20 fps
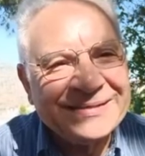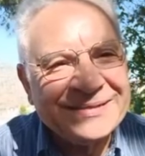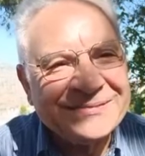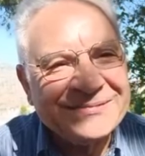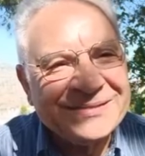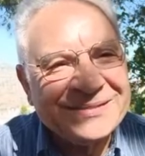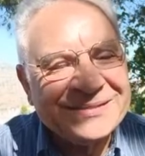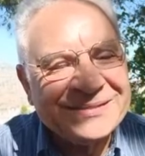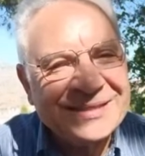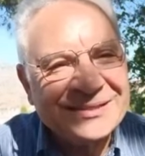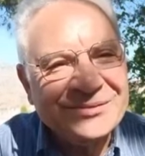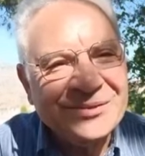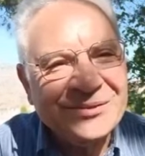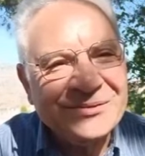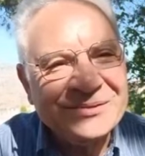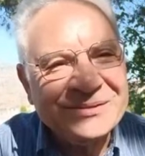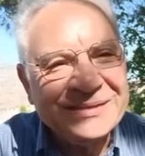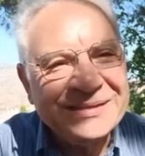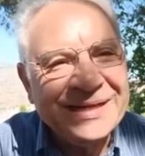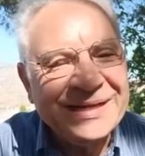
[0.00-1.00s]
di questa
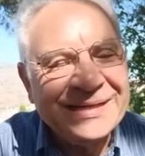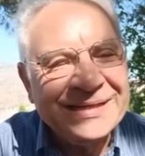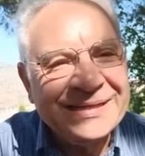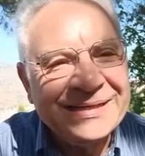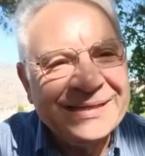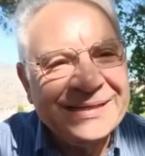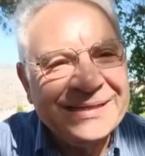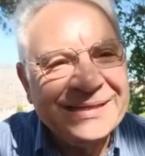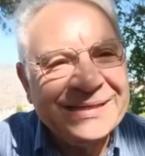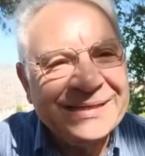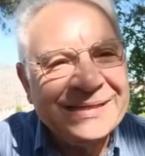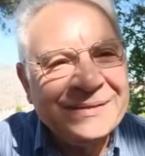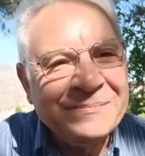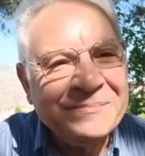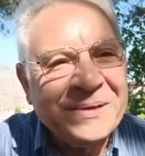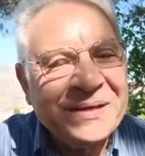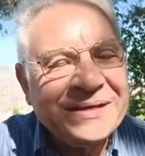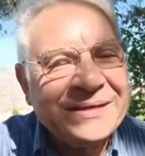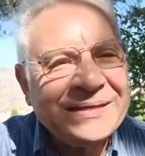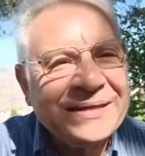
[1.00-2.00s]
donna,
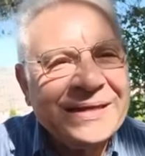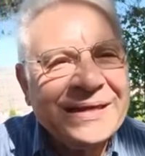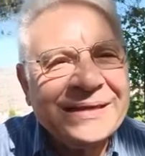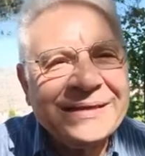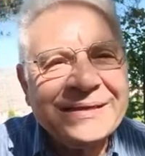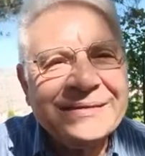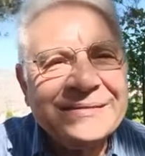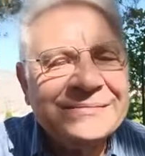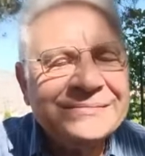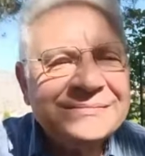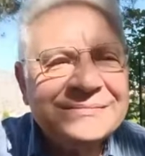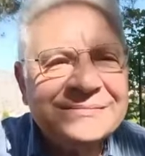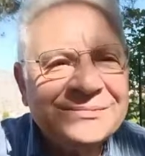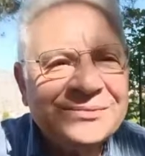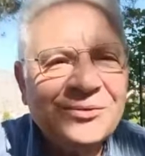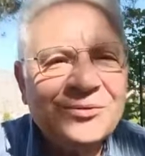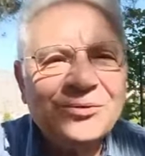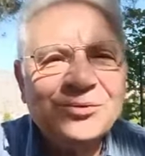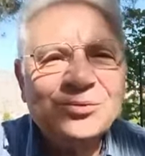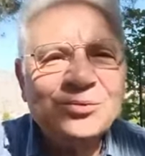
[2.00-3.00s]
perché
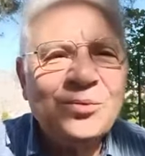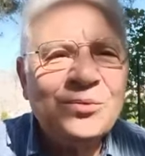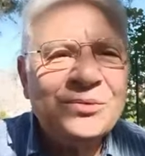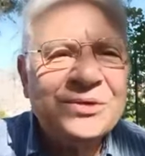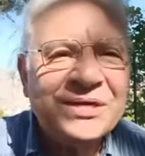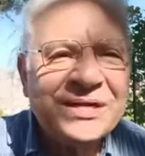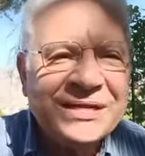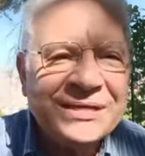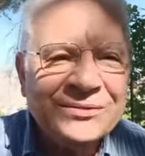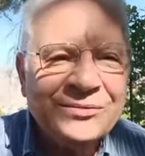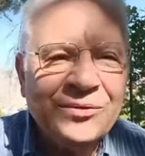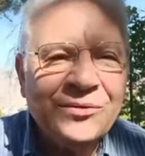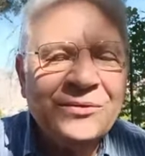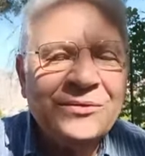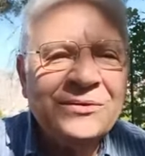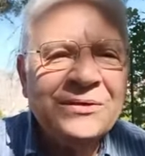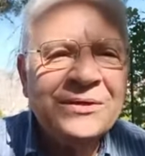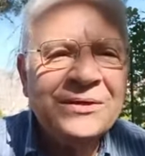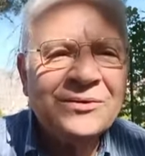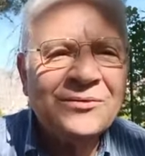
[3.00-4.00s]
col suo
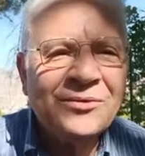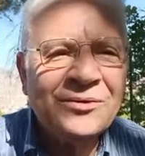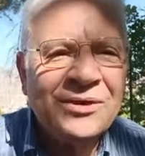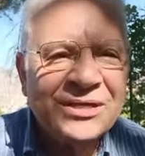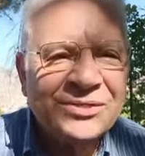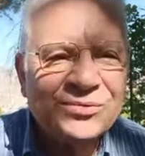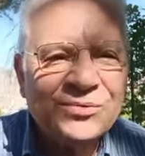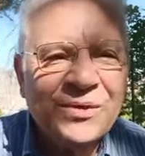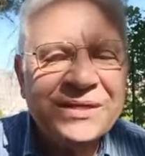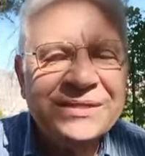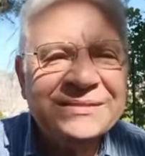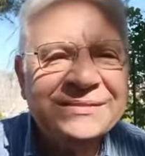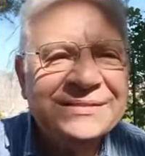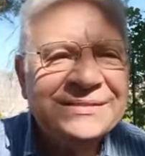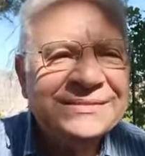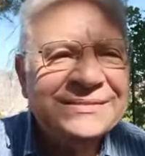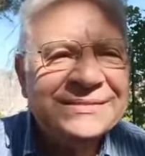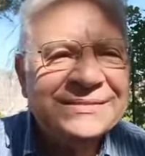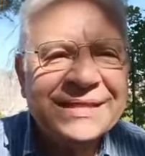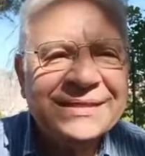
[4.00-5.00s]
grido, con la sua
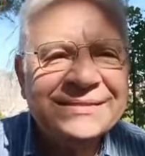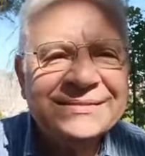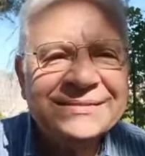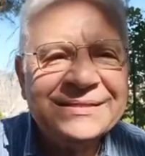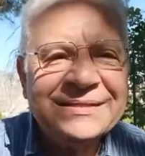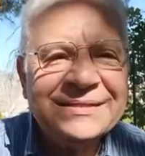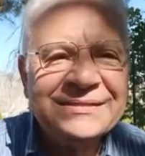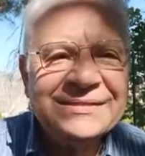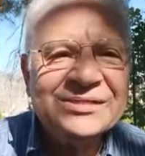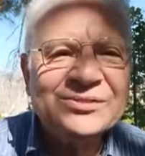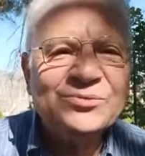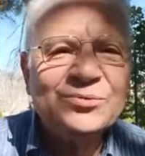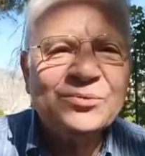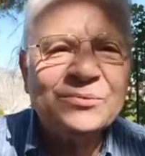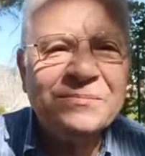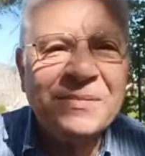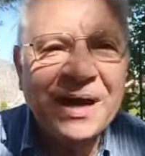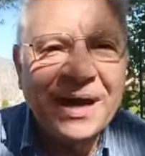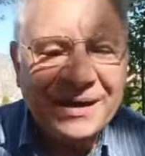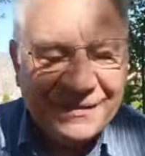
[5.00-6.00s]
insistenza, li
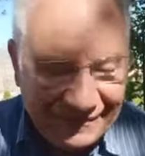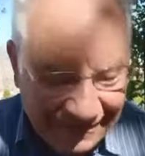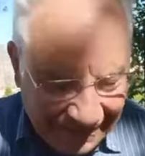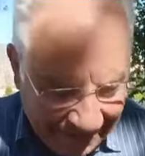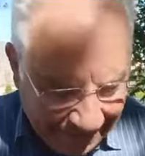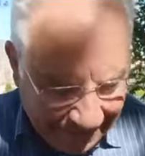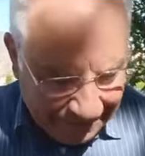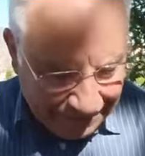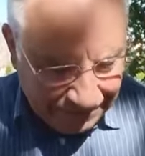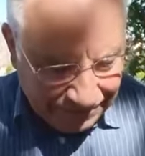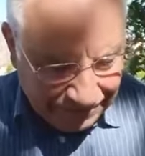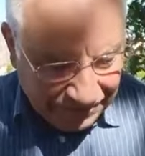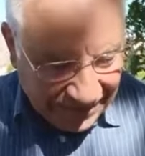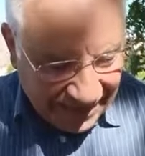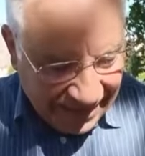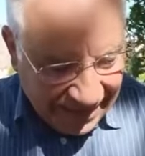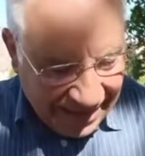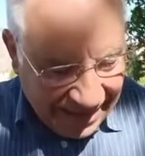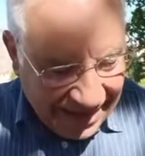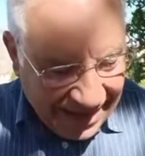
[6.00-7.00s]
disturbava
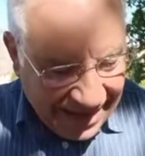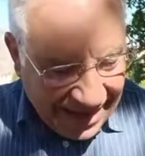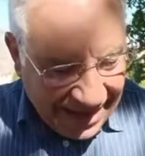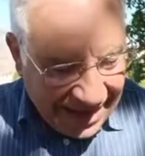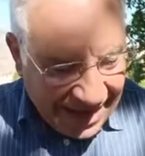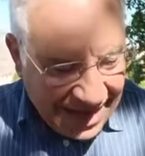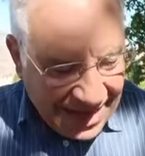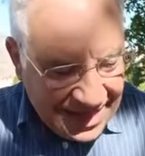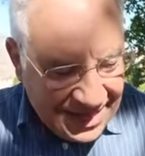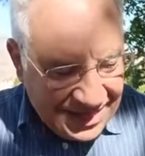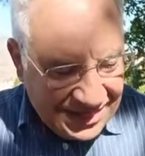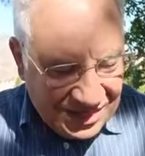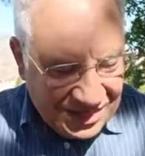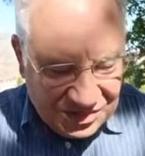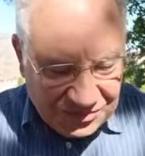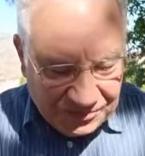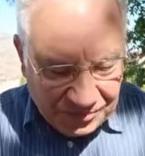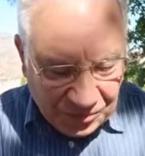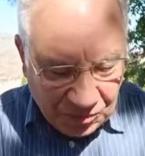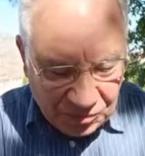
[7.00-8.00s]
egli
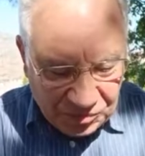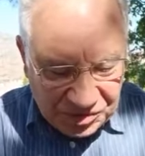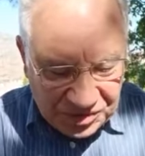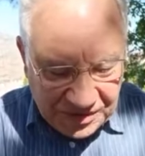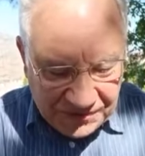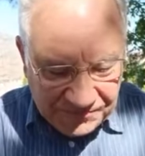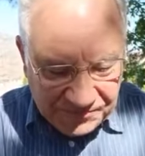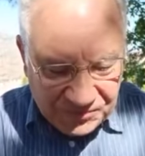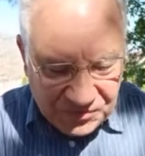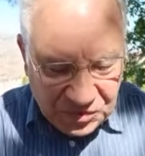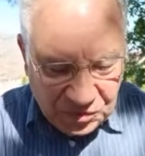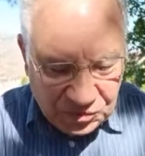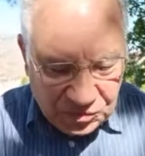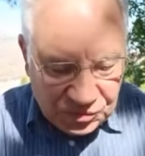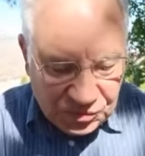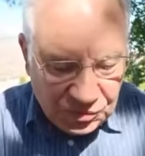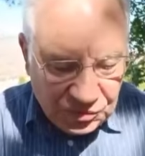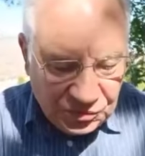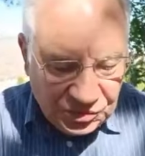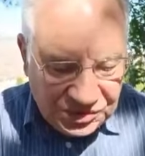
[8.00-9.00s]
rispose non
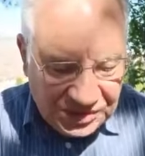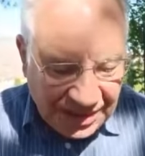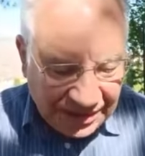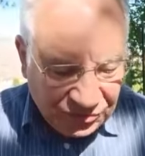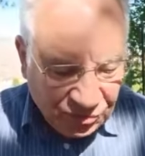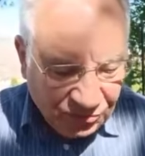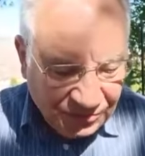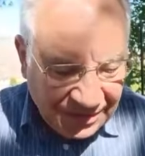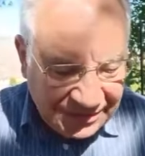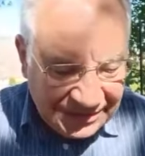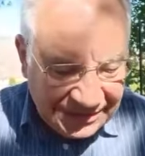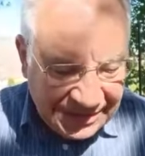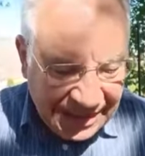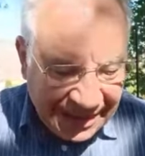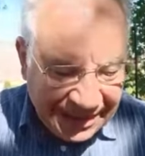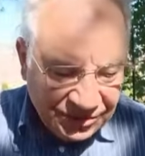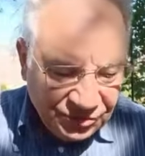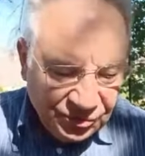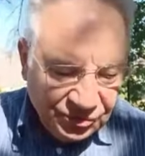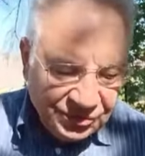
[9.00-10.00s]
sono stato
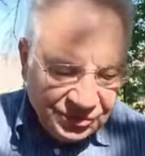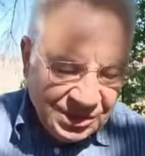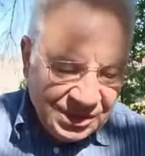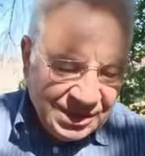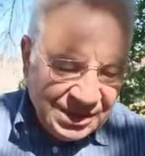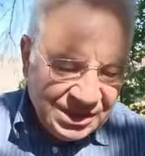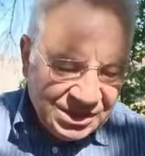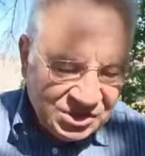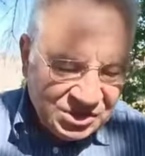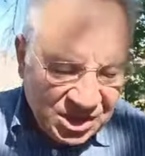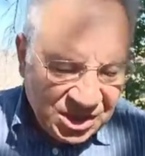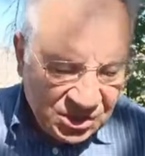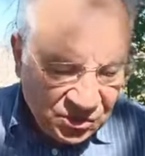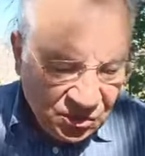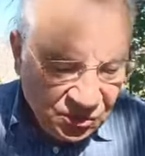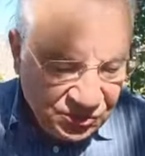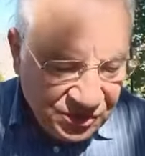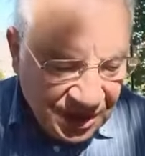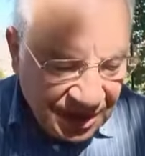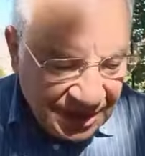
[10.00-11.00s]
mandato se
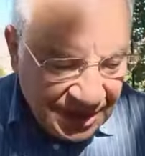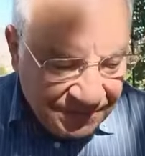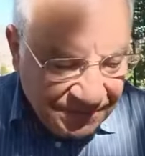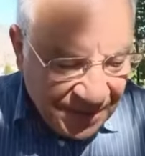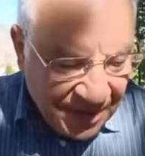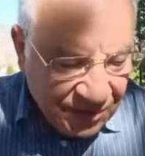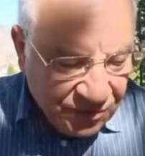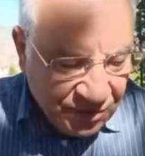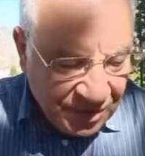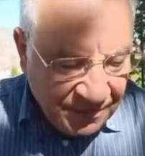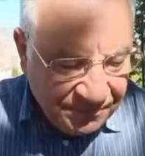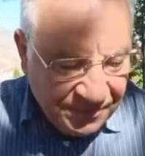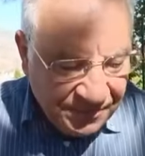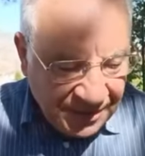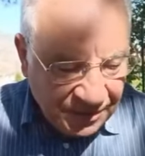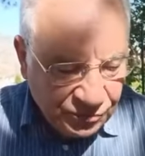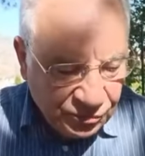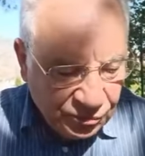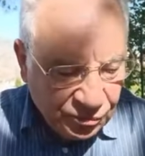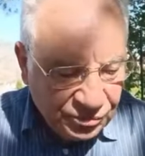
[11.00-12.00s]
non alle pecore
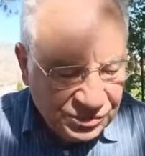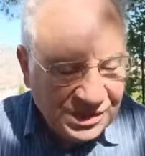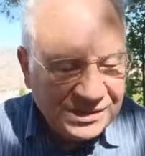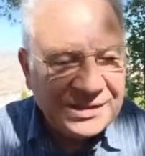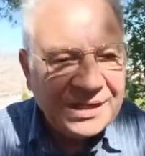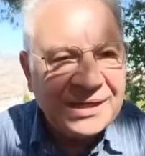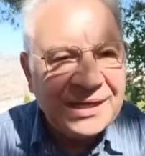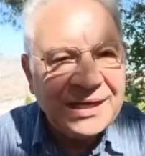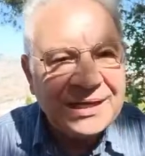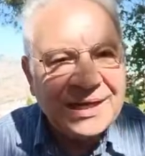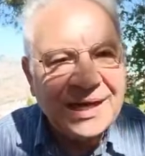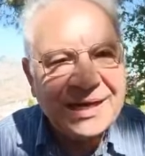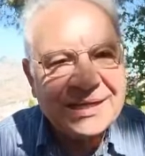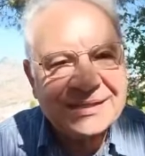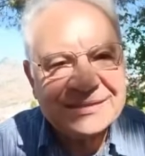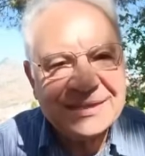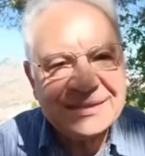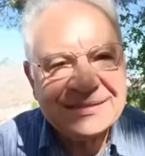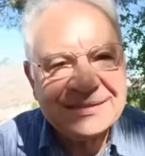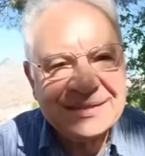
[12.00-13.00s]
perdute della
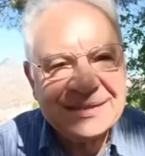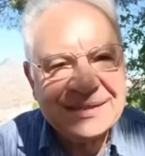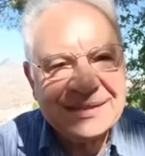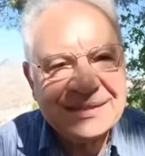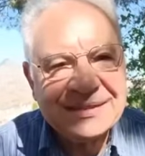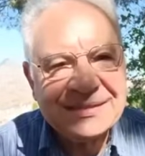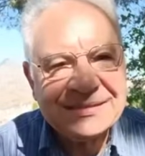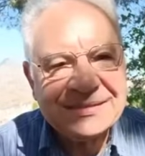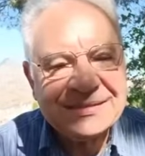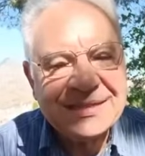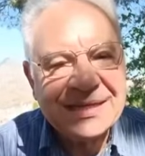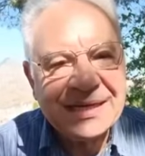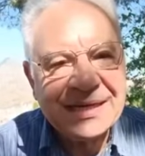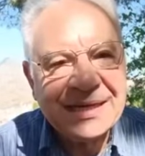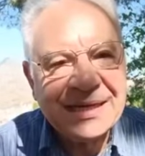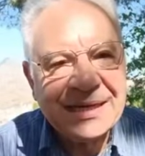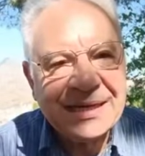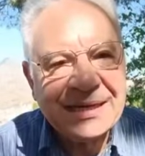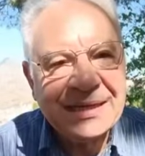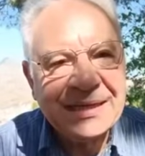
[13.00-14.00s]
casa di
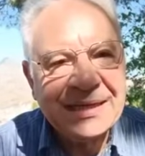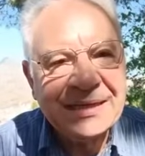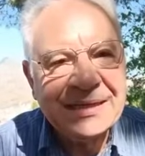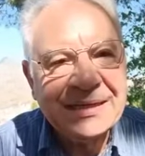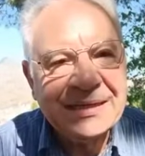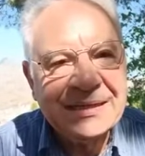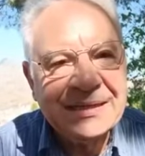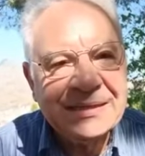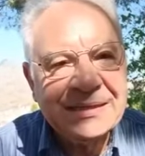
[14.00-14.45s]
Israele.